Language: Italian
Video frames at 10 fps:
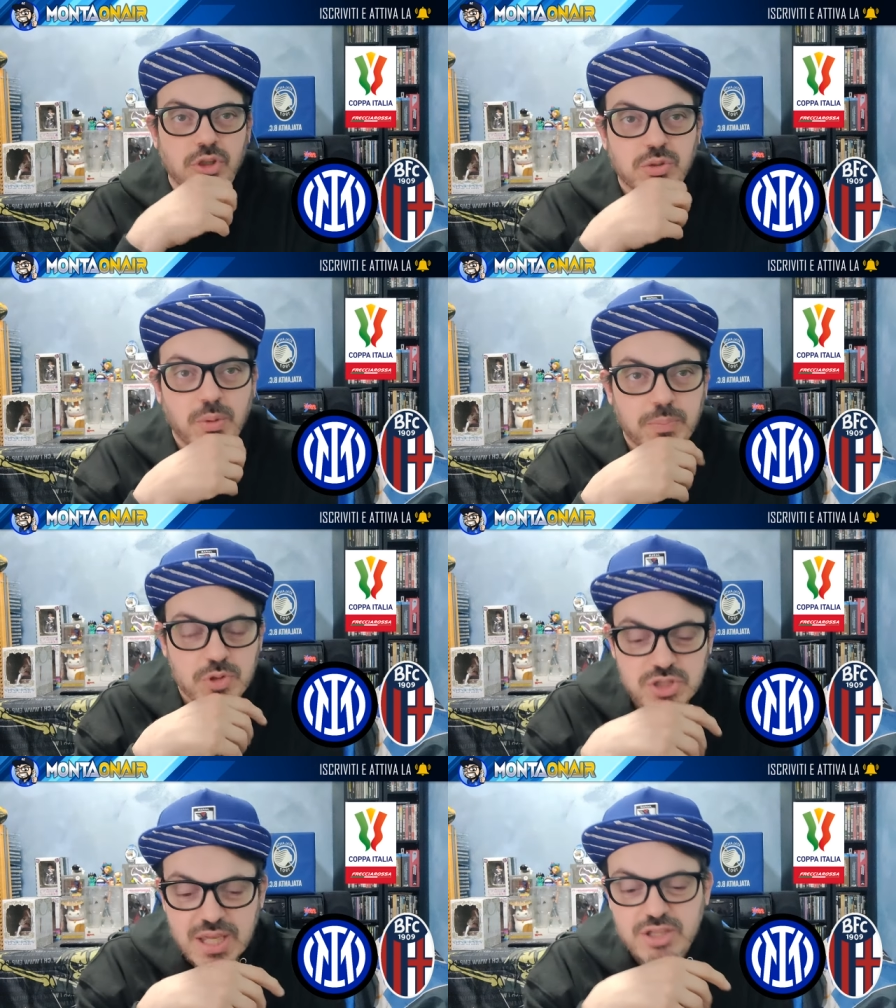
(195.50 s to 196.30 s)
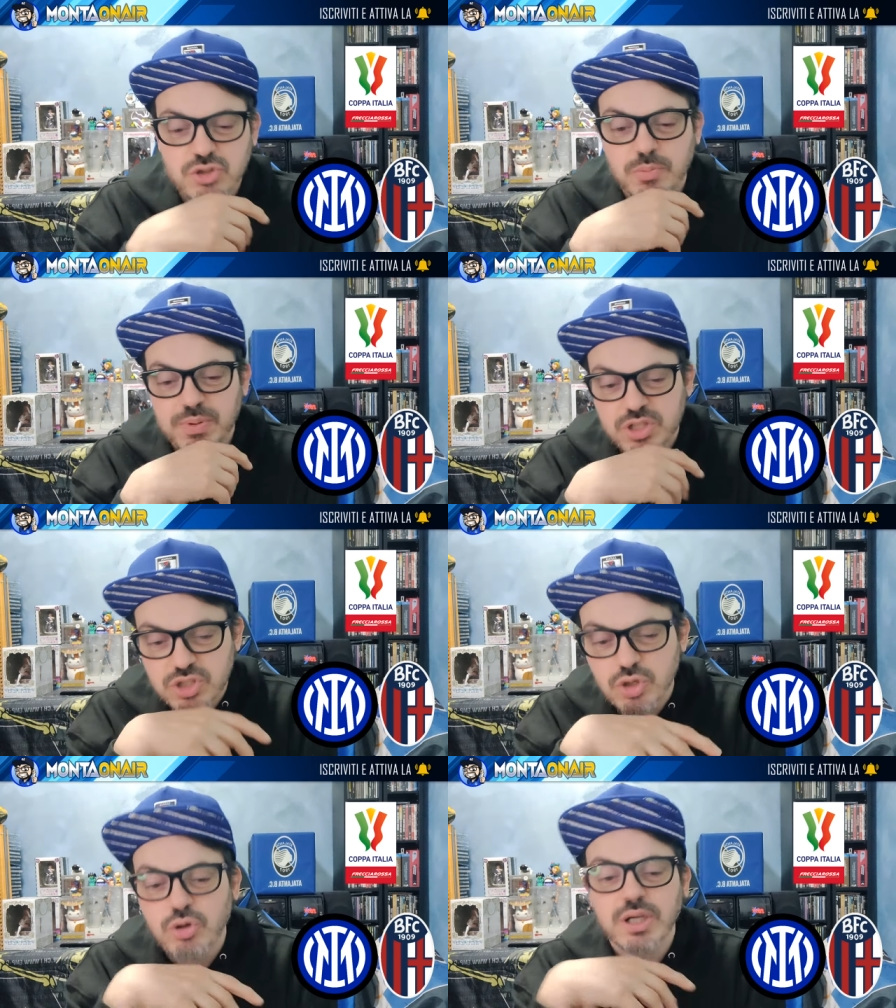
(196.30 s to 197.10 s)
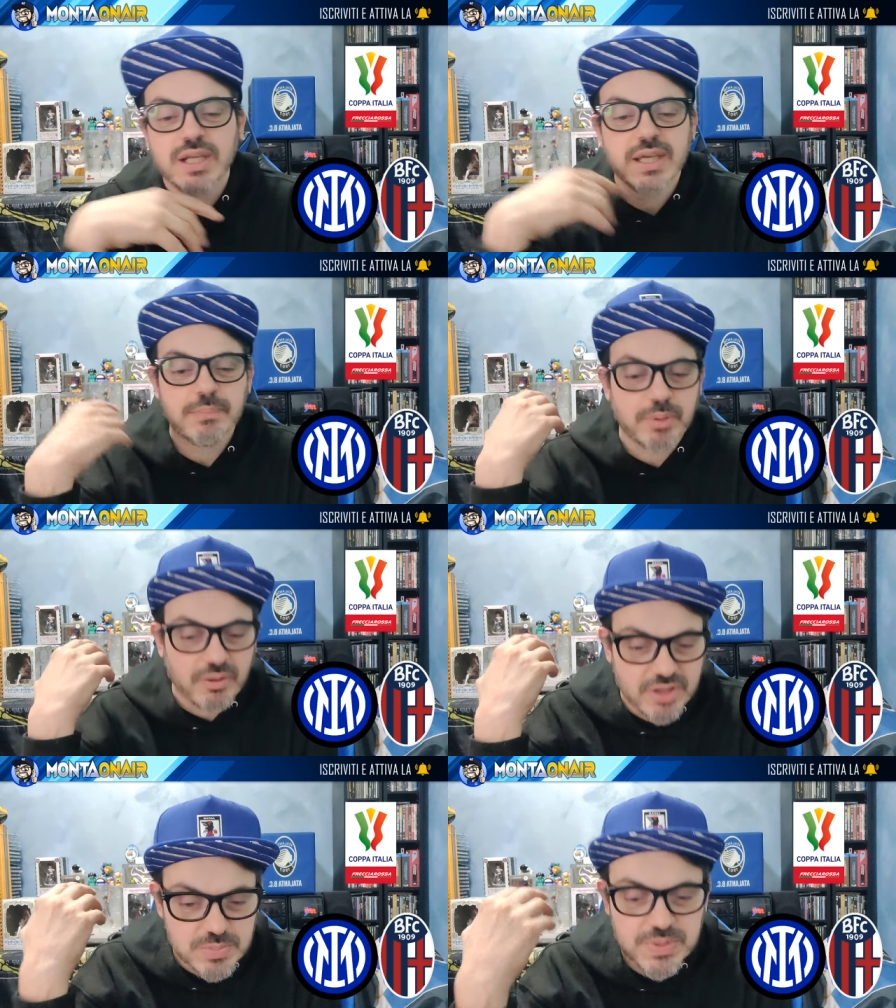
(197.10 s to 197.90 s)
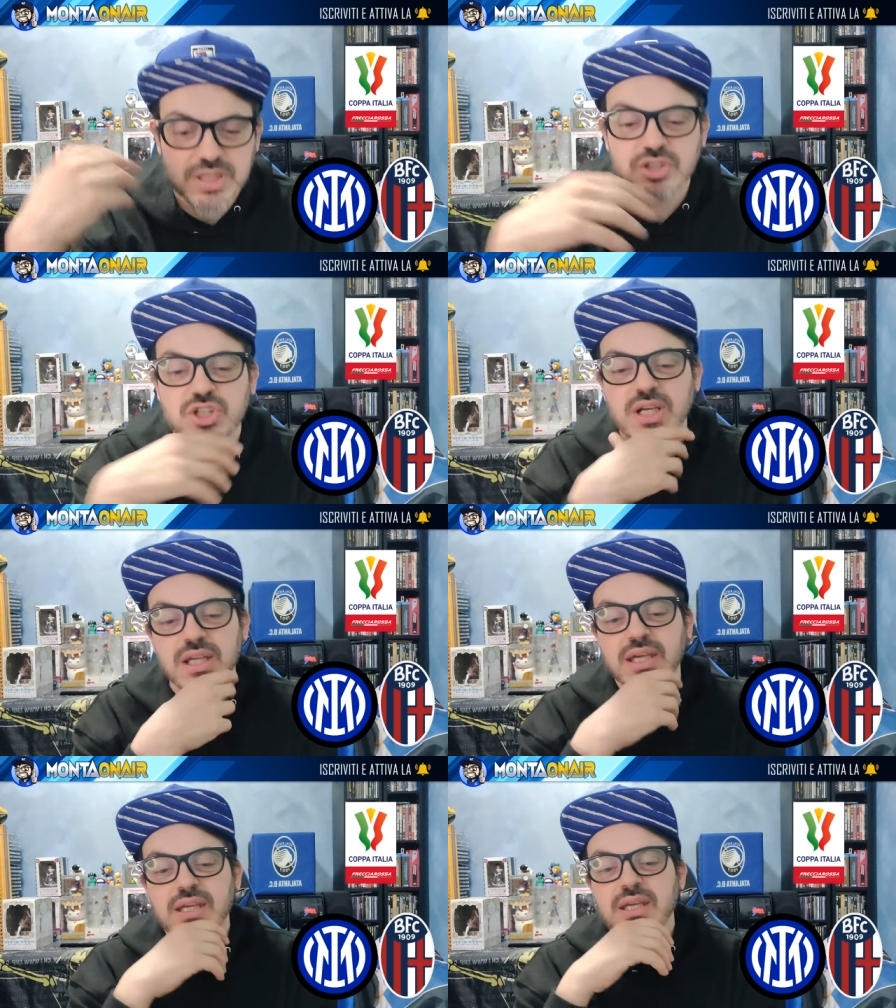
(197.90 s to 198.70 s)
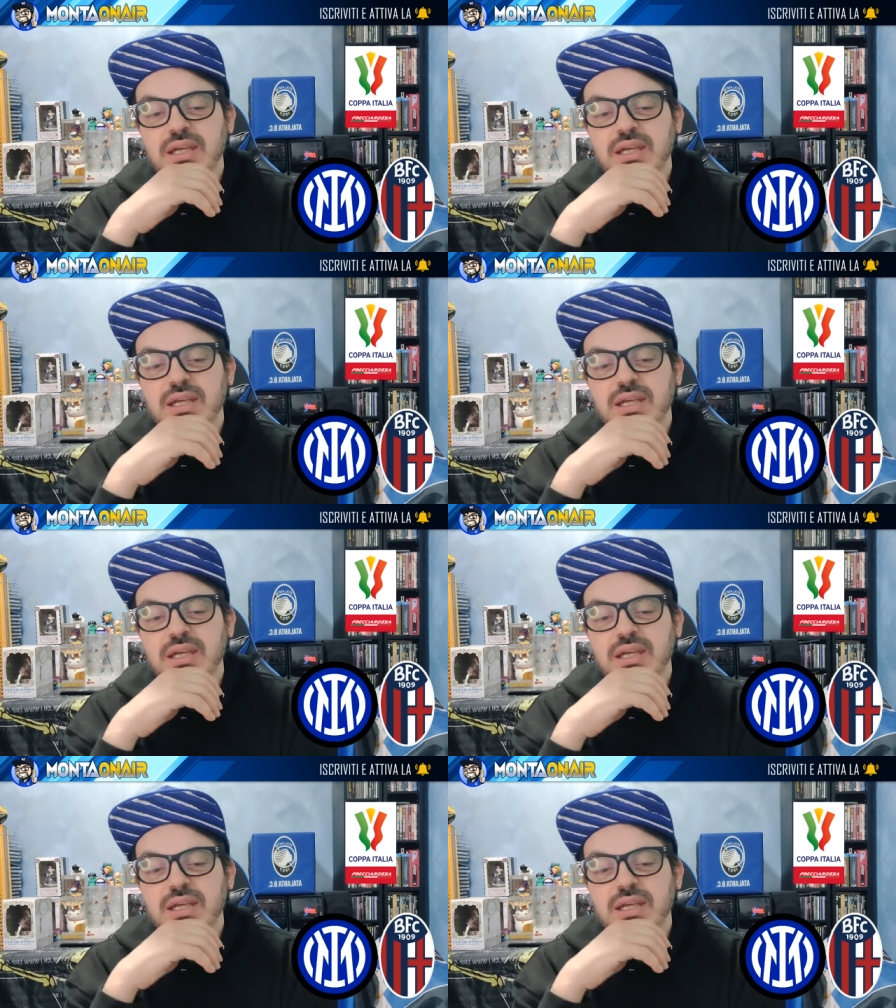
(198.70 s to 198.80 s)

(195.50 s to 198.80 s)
possesso, pressione, prova a spingere,